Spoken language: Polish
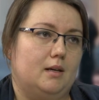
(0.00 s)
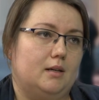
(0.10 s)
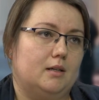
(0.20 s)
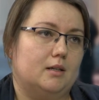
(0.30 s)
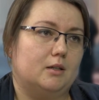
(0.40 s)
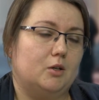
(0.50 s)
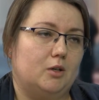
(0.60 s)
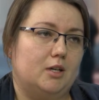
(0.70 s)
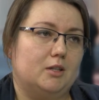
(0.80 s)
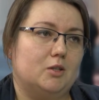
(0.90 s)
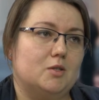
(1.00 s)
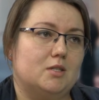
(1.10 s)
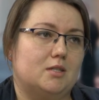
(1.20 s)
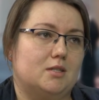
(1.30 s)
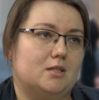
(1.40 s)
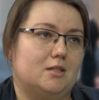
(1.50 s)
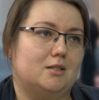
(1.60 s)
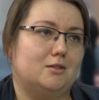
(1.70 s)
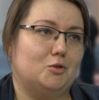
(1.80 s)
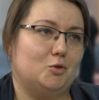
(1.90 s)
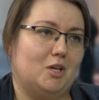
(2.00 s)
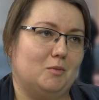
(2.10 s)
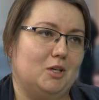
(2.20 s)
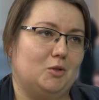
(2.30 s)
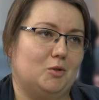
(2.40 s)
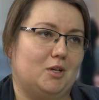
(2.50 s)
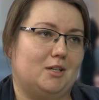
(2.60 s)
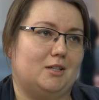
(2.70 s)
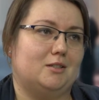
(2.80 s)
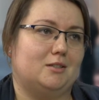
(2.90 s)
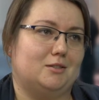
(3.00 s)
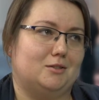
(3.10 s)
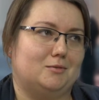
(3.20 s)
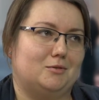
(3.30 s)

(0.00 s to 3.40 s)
E, kolejno z e, siódemki, która, e,